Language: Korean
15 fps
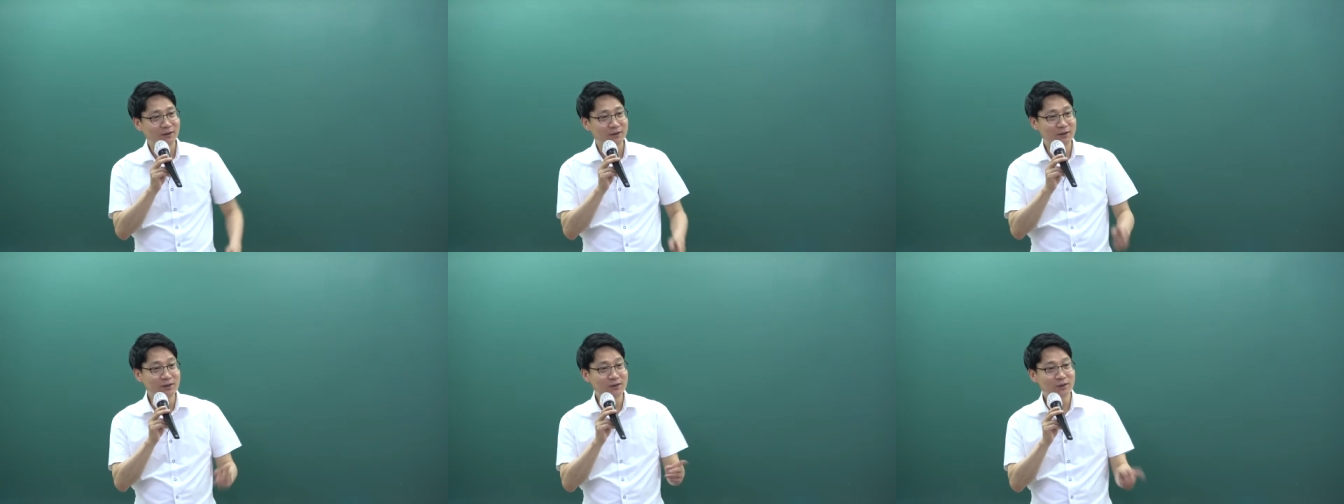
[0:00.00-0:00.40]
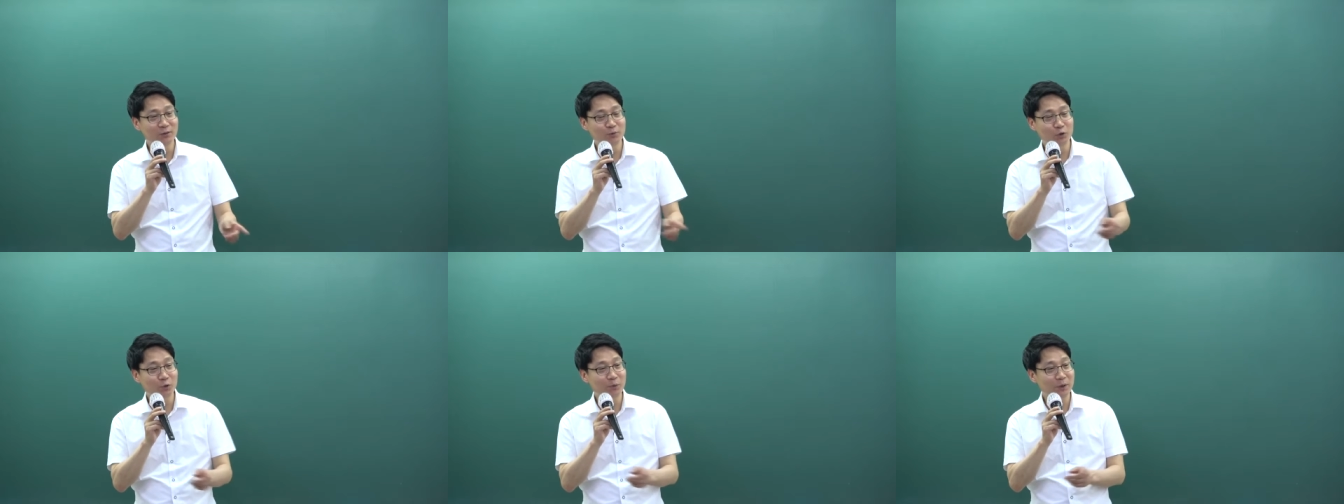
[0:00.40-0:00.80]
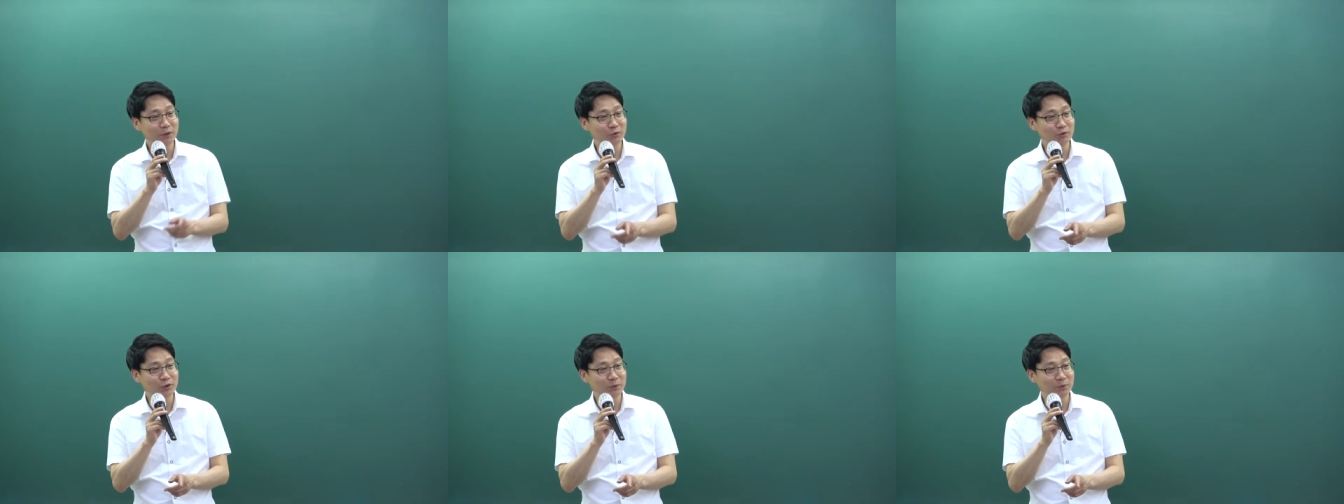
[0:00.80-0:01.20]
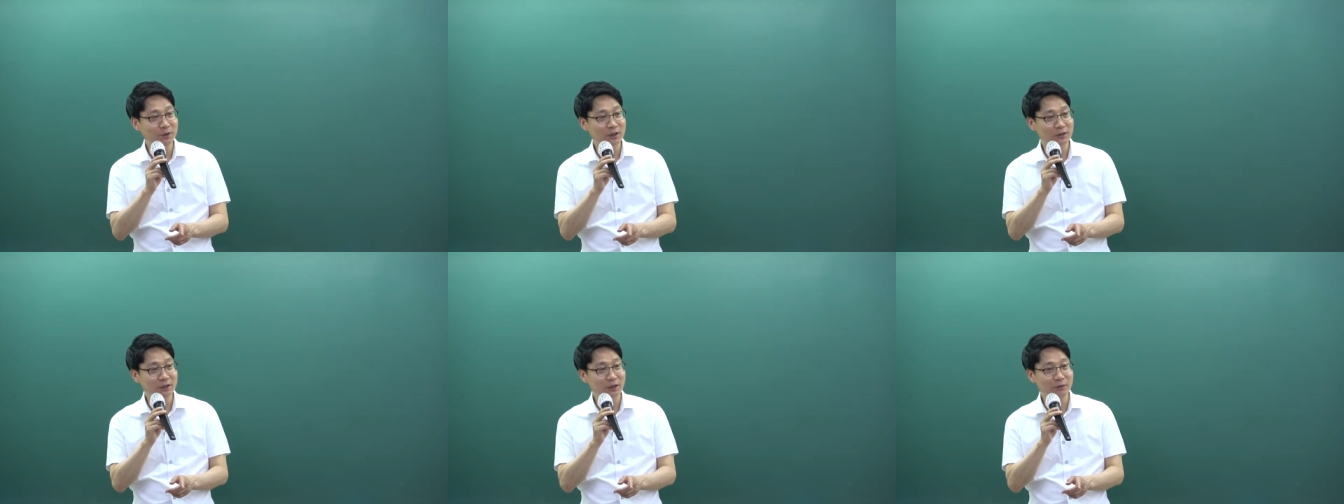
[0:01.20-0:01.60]
1.2 곱하기
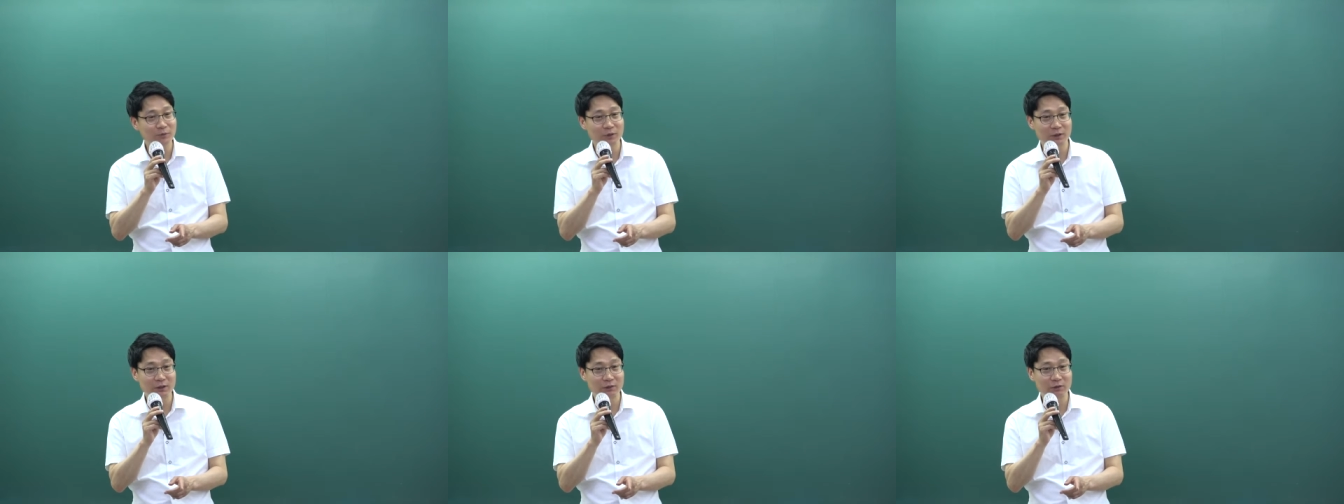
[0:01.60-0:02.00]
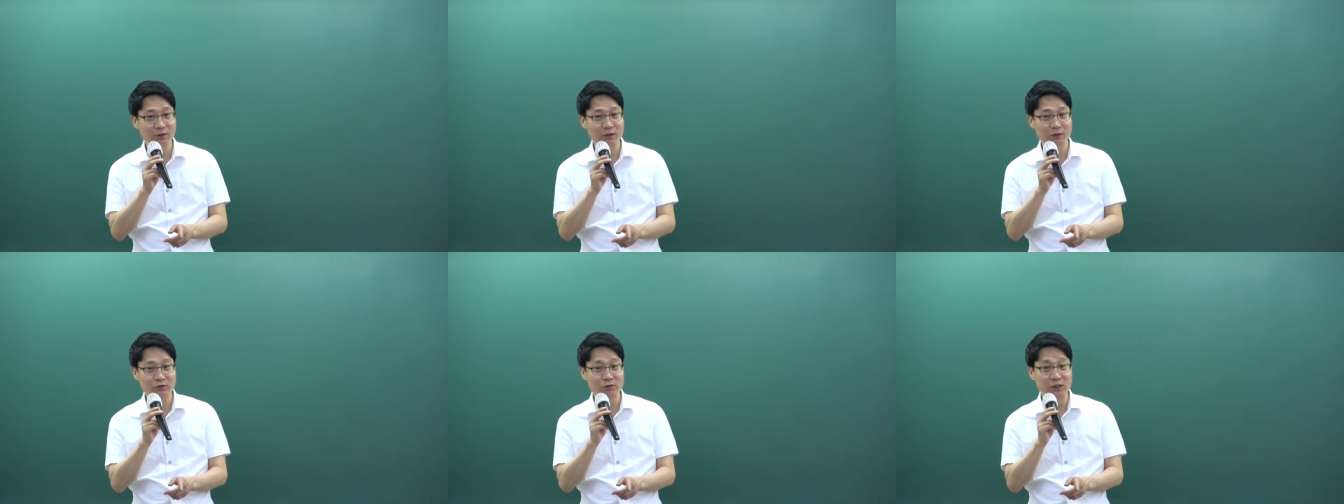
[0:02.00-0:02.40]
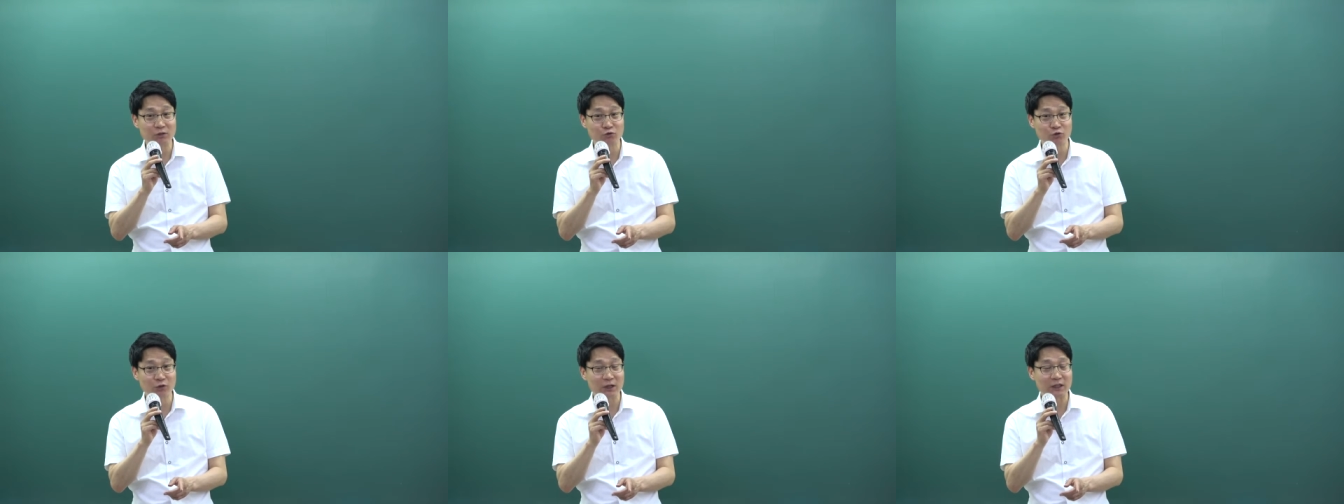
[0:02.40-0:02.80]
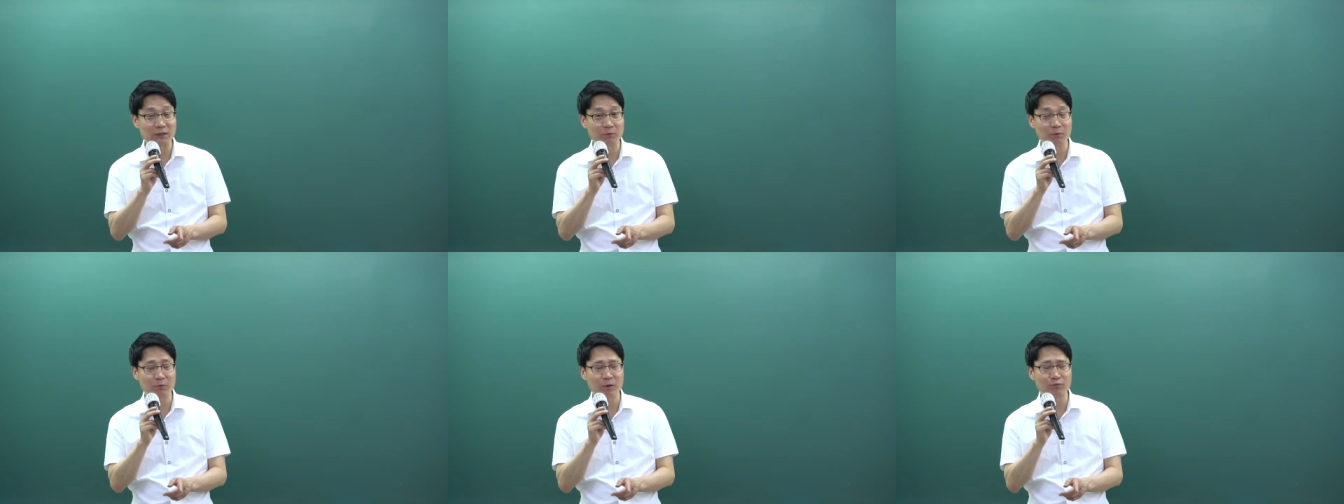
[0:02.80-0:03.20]
60이니까 체납세액의 최대
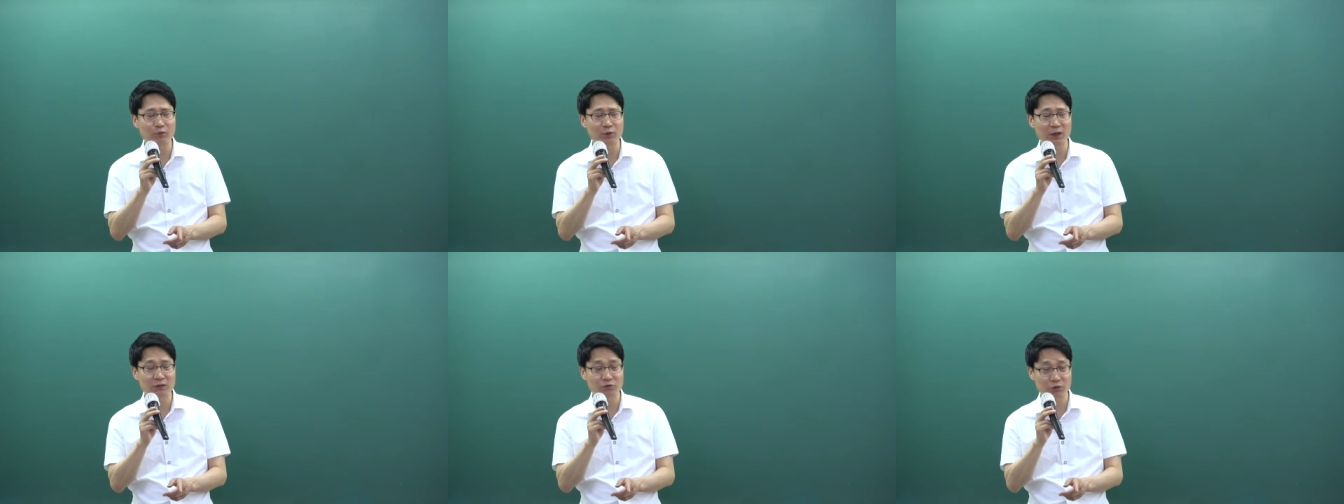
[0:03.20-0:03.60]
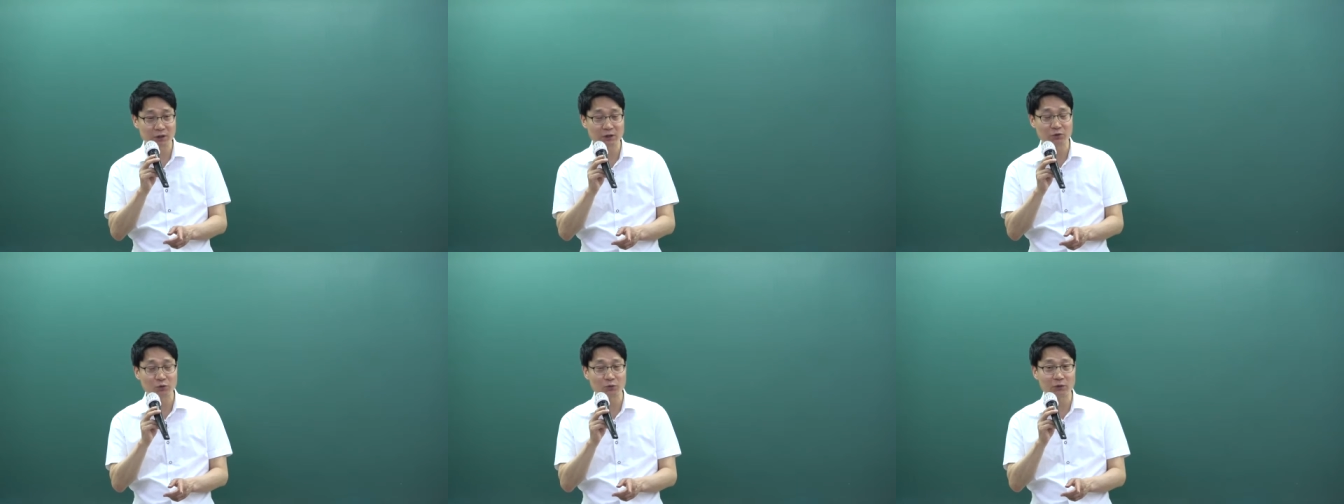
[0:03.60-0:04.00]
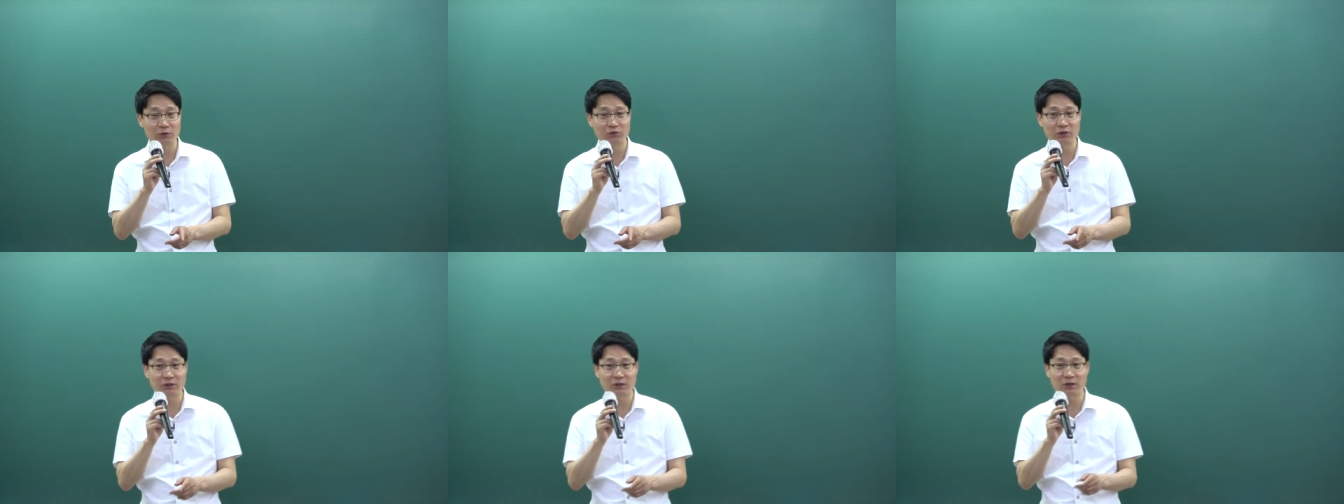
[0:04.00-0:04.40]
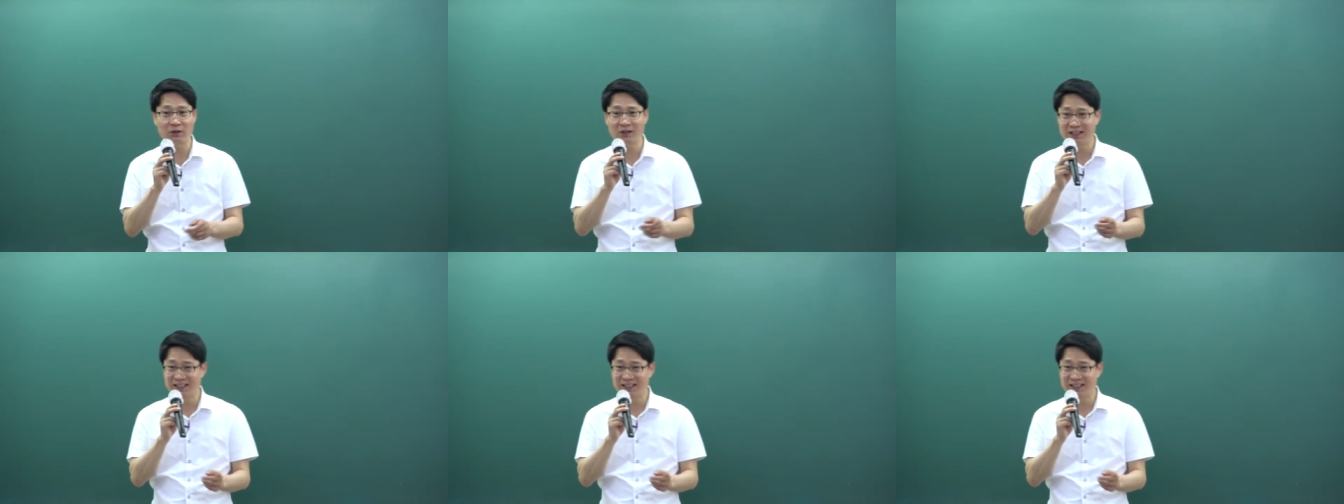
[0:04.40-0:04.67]
중과상면 몇 프로까지 최대 적용될 수 있어요?